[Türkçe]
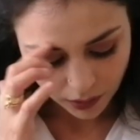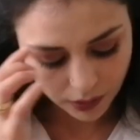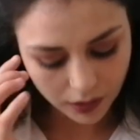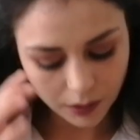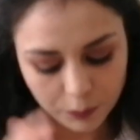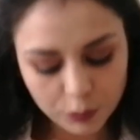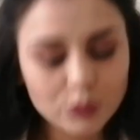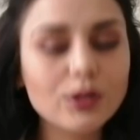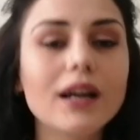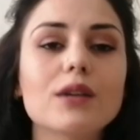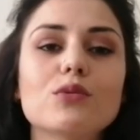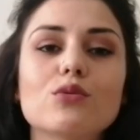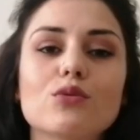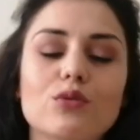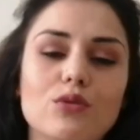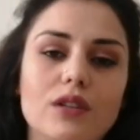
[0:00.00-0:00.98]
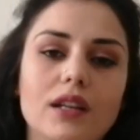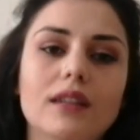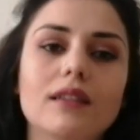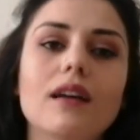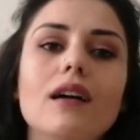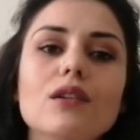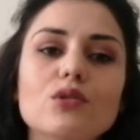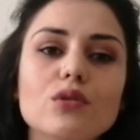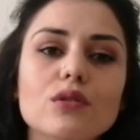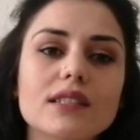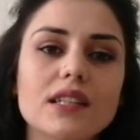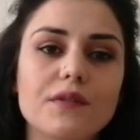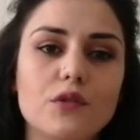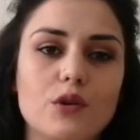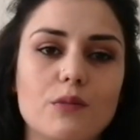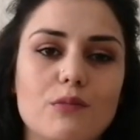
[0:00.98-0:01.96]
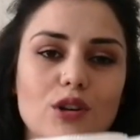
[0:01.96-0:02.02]
E, bu tarz ürünleri daha çok
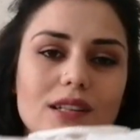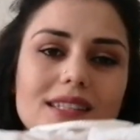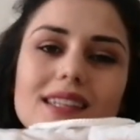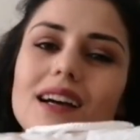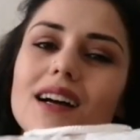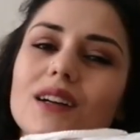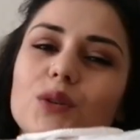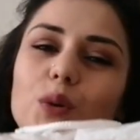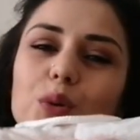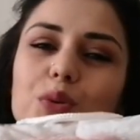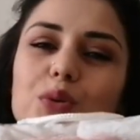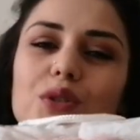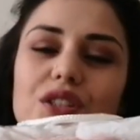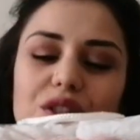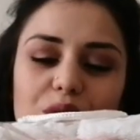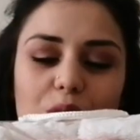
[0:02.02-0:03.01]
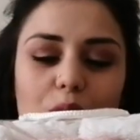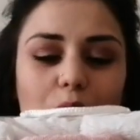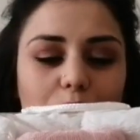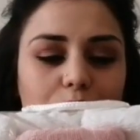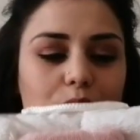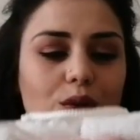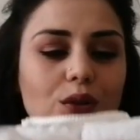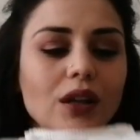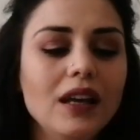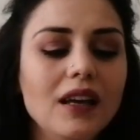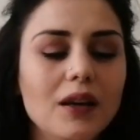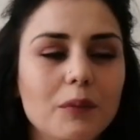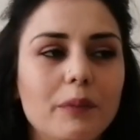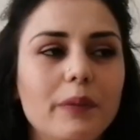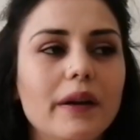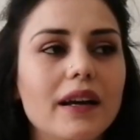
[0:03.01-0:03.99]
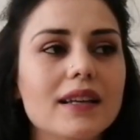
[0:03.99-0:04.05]
seviyorum böyle sade olsun, şık olsun.
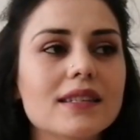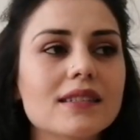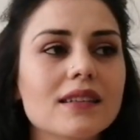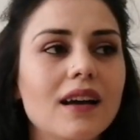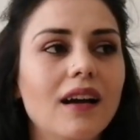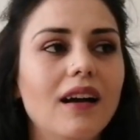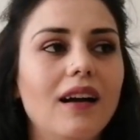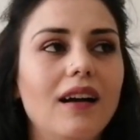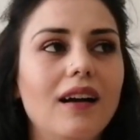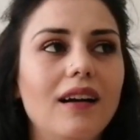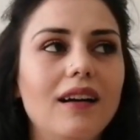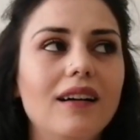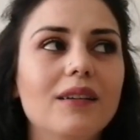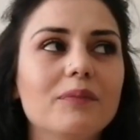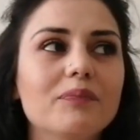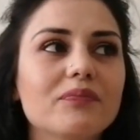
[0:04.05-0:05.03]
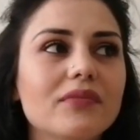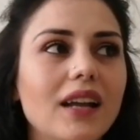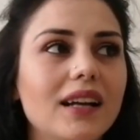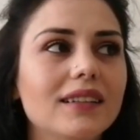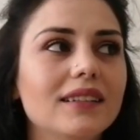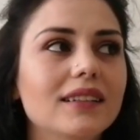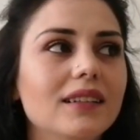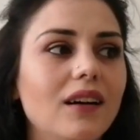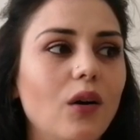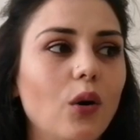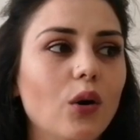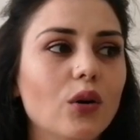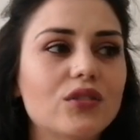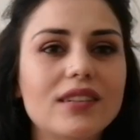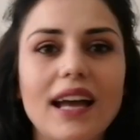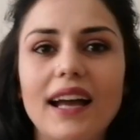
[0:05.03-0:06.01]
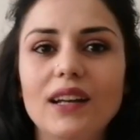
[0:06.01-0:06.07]
Biraz e, hani
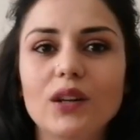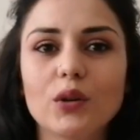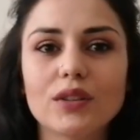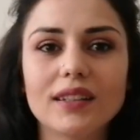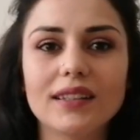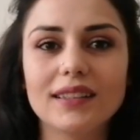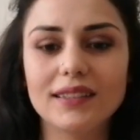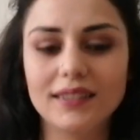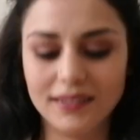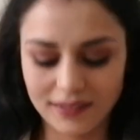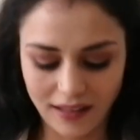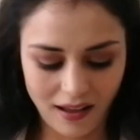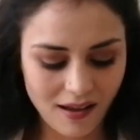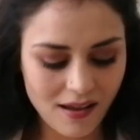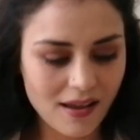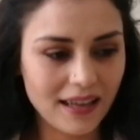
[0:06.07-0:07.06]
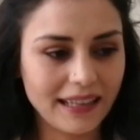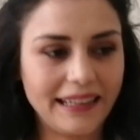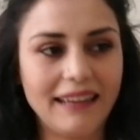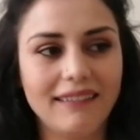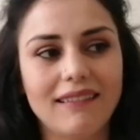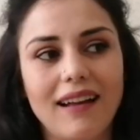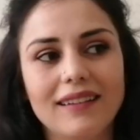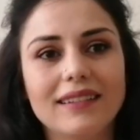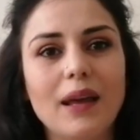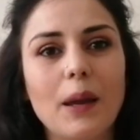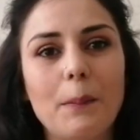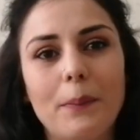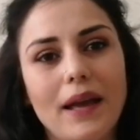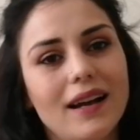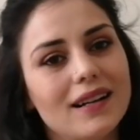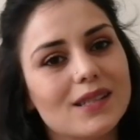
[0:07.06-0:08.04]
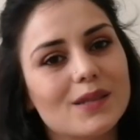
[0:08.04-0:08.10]
otel odalarında genelde
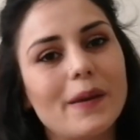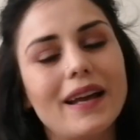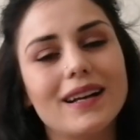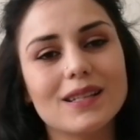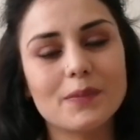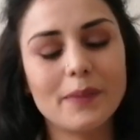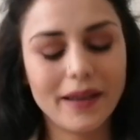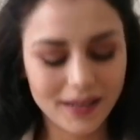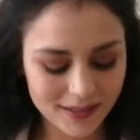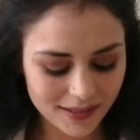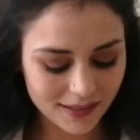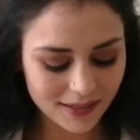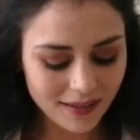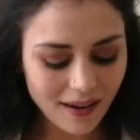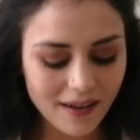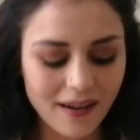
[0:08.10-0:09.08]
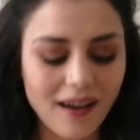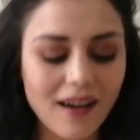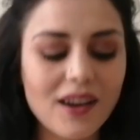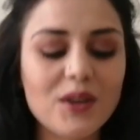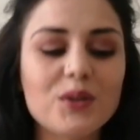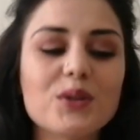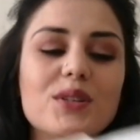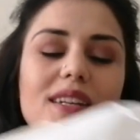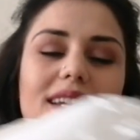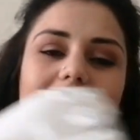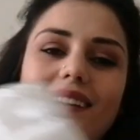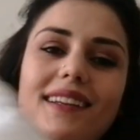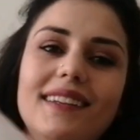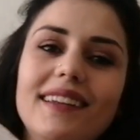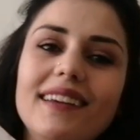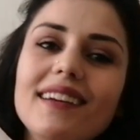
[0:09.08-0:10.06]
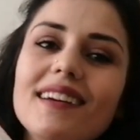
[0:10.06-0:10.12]
hep beyaz beyaz beyaz gider ya aynı o
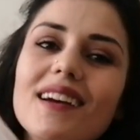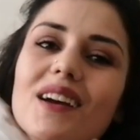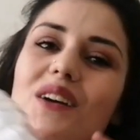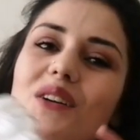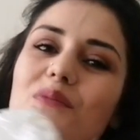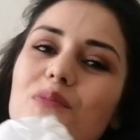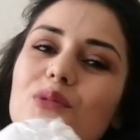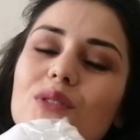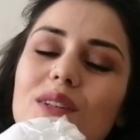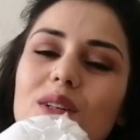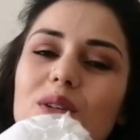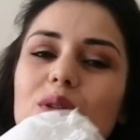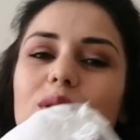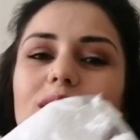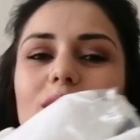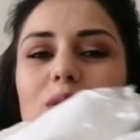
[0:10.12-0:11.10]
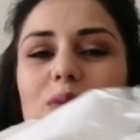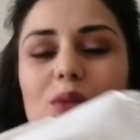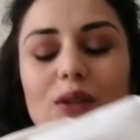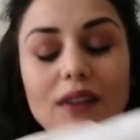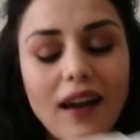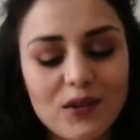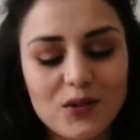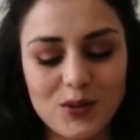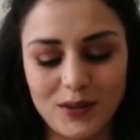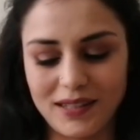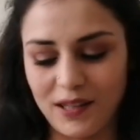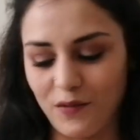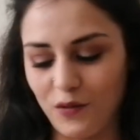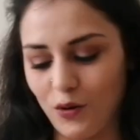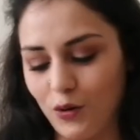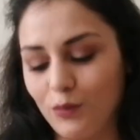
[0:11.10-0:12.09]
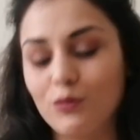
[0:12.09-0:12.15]
şekilde. Bunların kullanımını daha çok
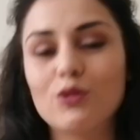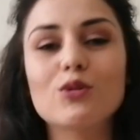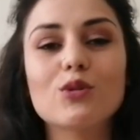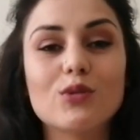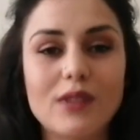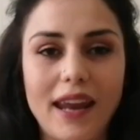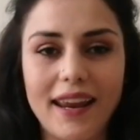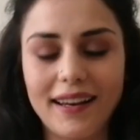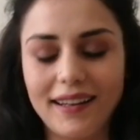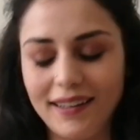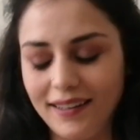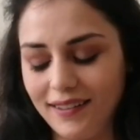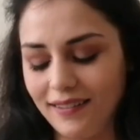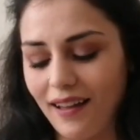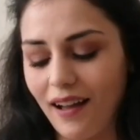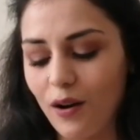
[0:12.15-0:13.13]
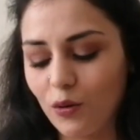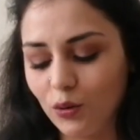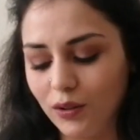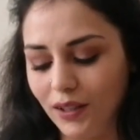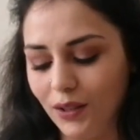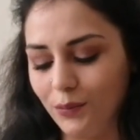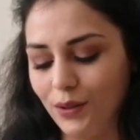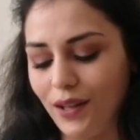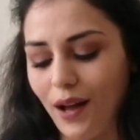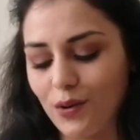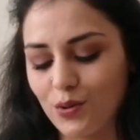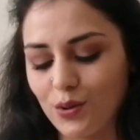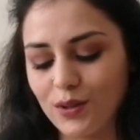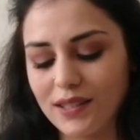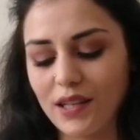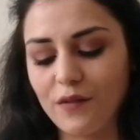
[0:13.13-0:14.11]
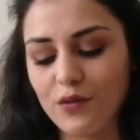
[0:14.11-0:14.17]
seviyorum. Düz renklerini daha kullanımını daha
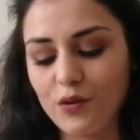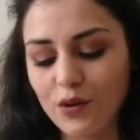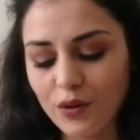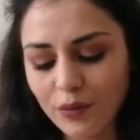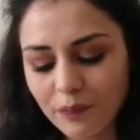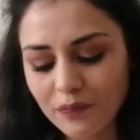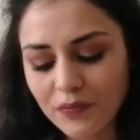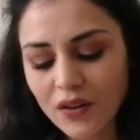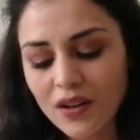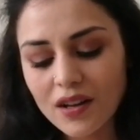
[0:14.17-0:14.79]
çok seviyorum.